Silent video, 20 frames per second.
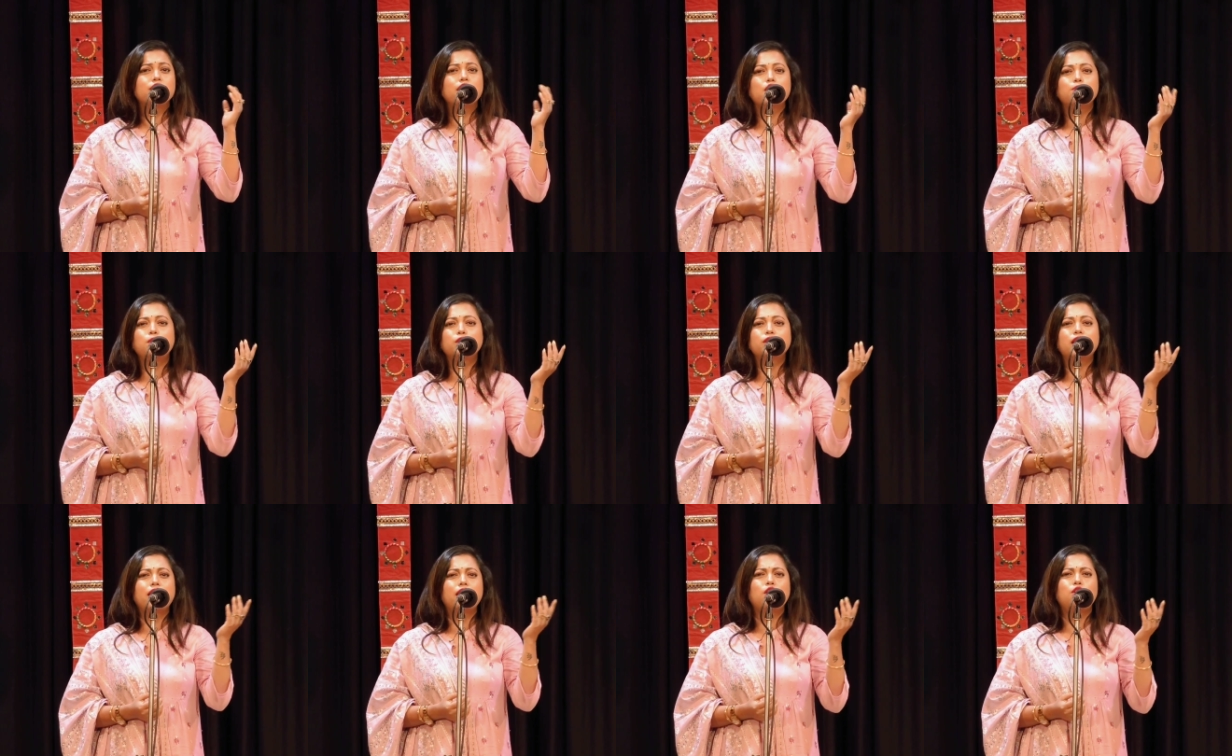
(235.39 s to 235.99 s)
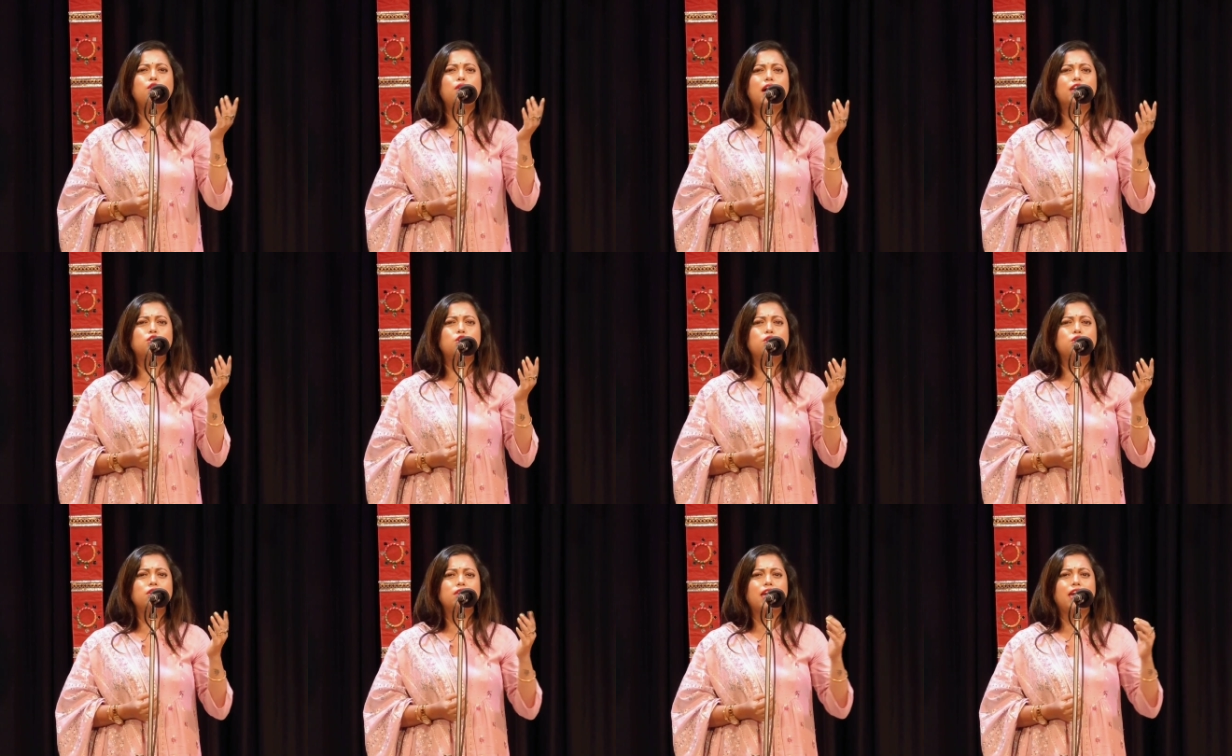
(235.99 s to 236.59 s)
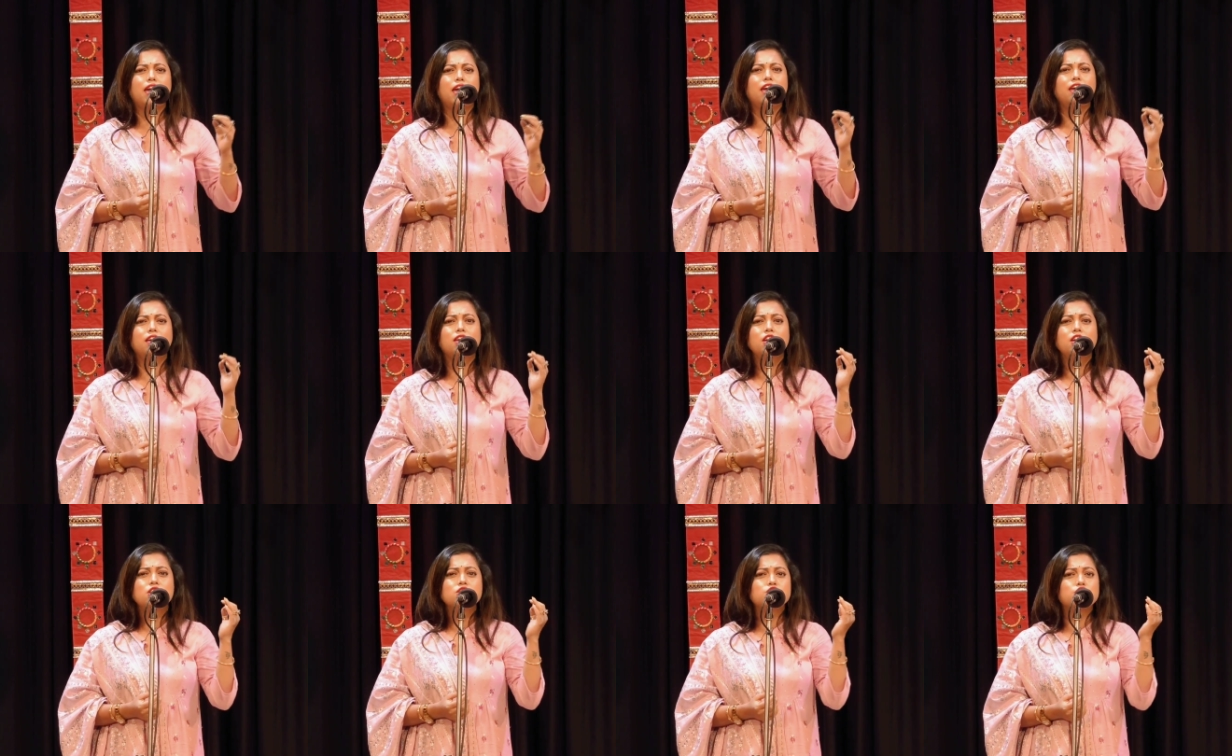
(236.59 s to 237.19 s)
দেবতারাও আতঙ্কে
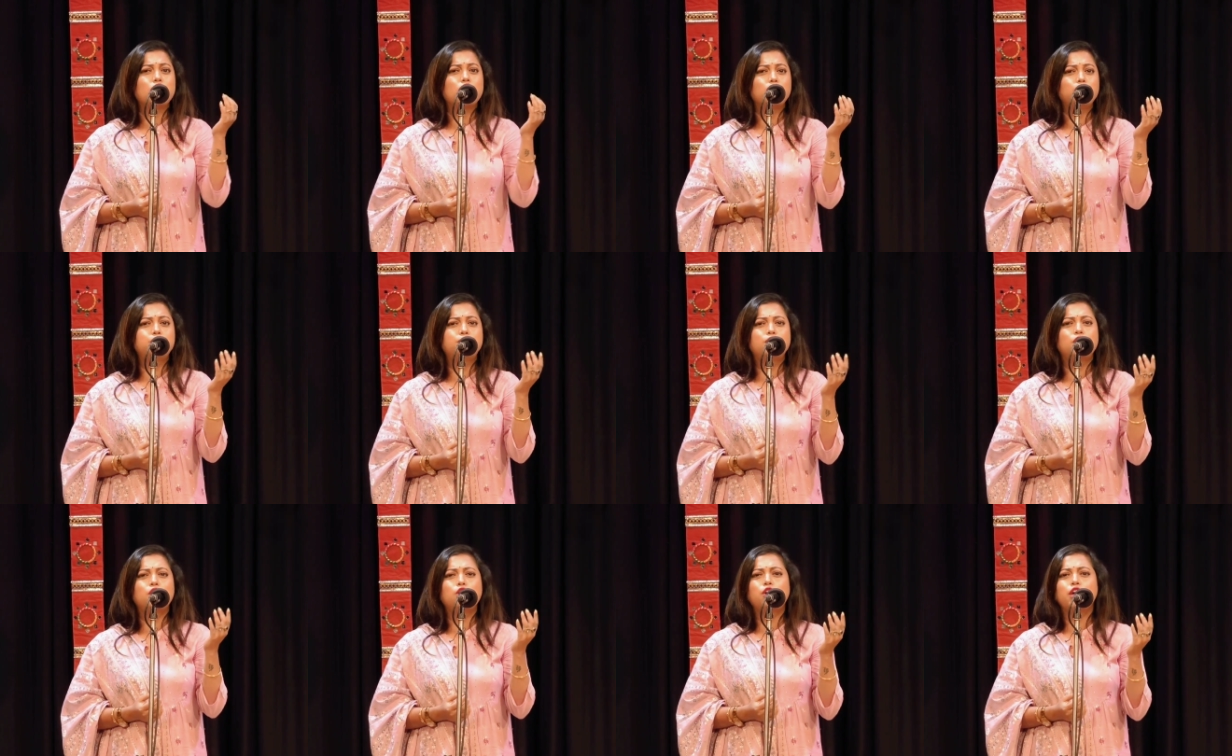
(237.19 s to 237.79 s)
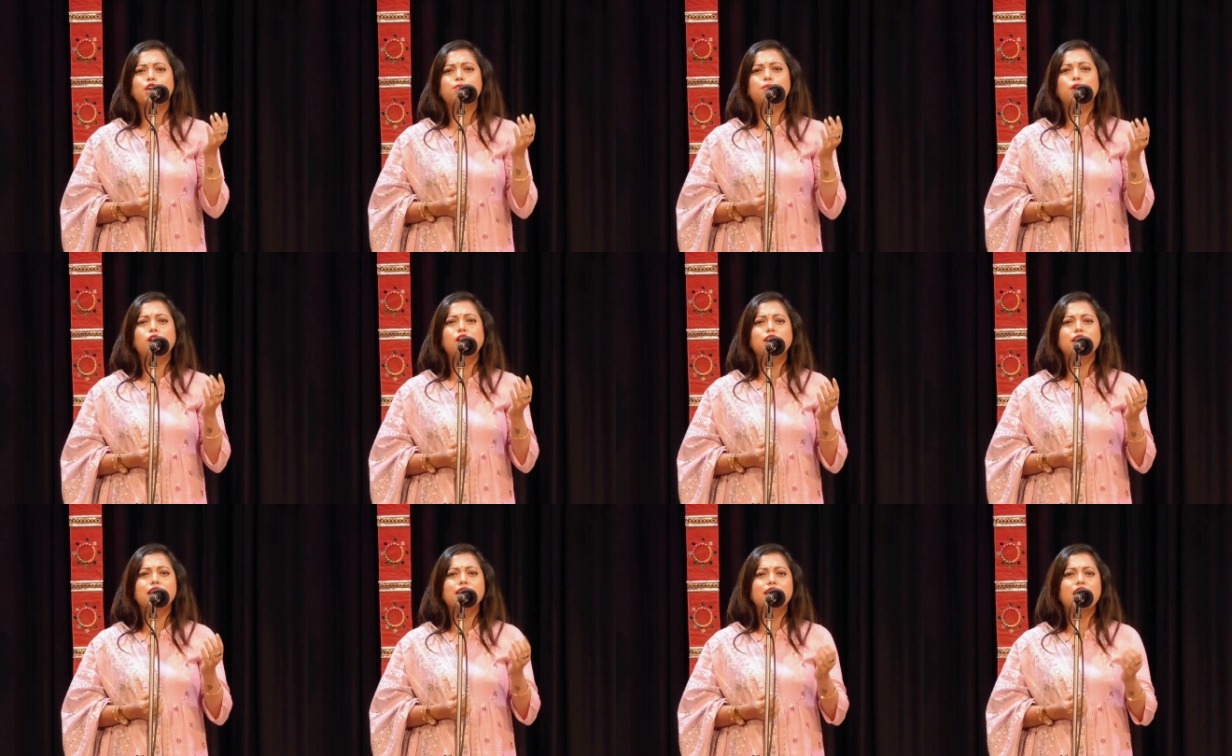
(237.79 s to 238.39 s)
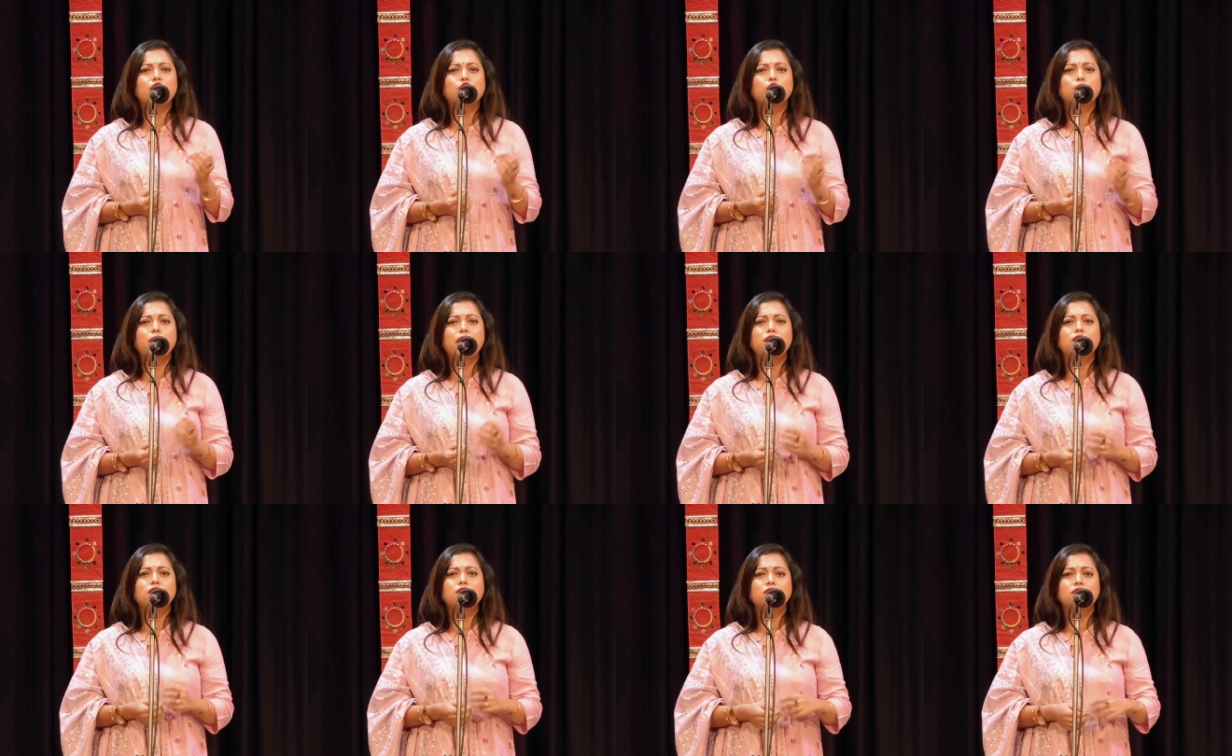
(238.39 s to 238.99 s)
স্তব্ধ হয়ে বলতে
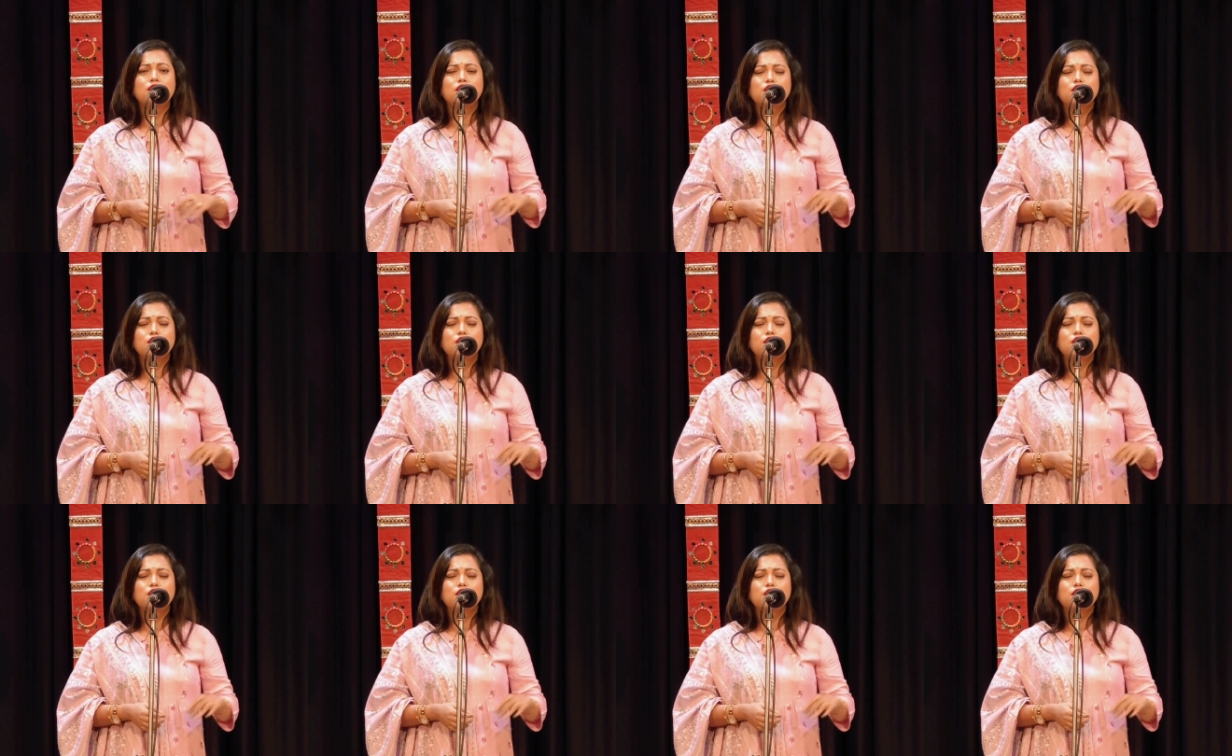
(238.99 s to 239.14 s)
থাকবেন